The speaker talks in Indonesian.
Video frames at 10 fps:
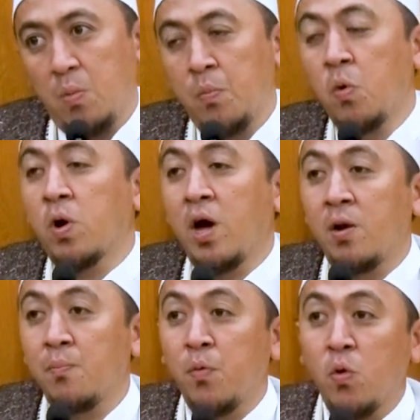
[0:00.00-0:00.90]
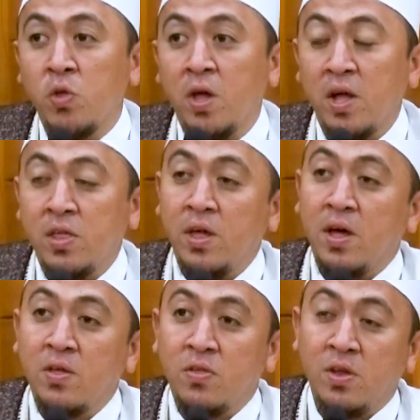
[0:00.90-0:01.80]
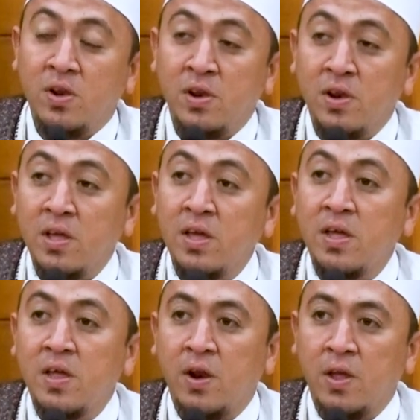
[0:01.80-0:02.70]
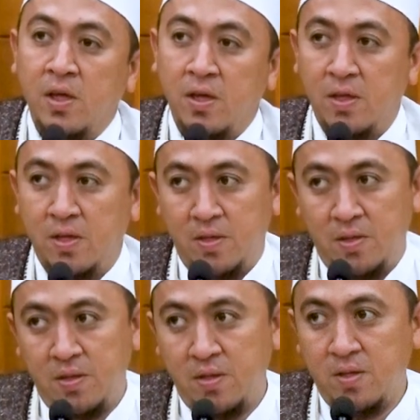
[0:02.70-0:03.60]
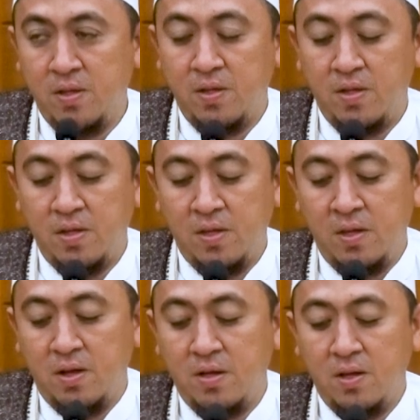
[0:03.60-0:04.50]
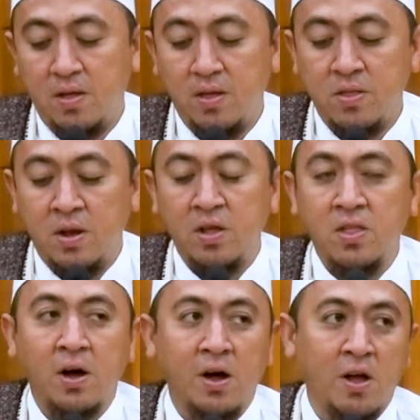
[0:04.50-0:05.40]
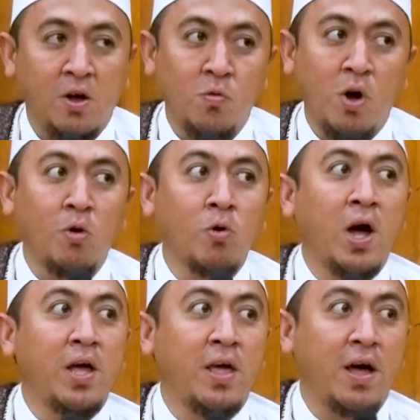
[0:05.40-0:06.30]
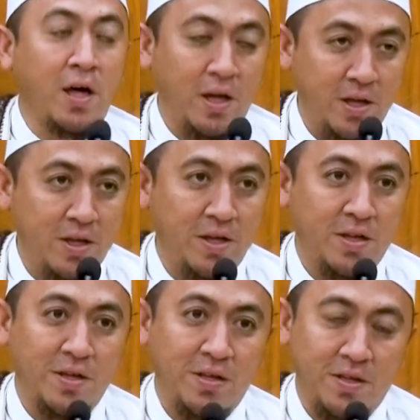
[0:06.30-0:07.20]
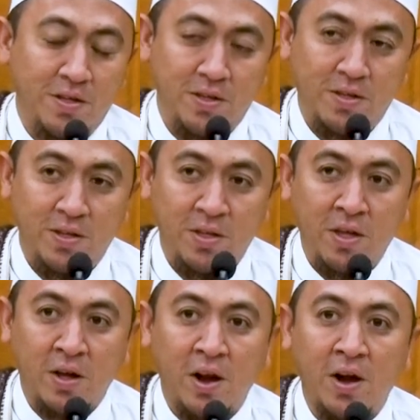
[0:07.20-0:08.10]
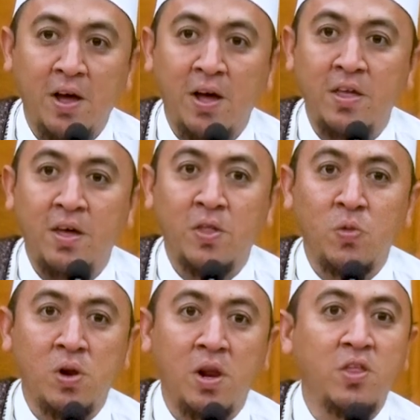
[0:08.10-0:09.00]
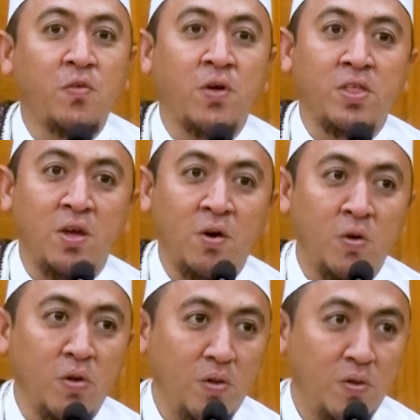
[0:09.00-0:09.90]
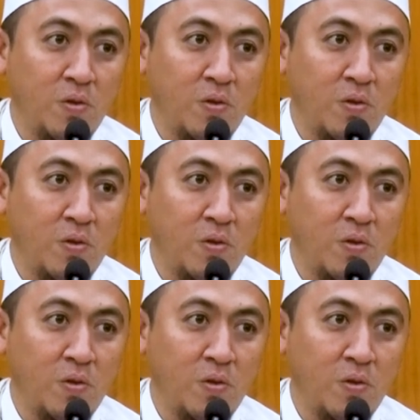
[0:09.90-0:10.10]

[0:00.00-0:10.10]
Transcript: Bukan punyanya sendiri. Ya, jadi jangan ngaku-ngaku kaya. Ya karena kaya itu adalah sifatnya all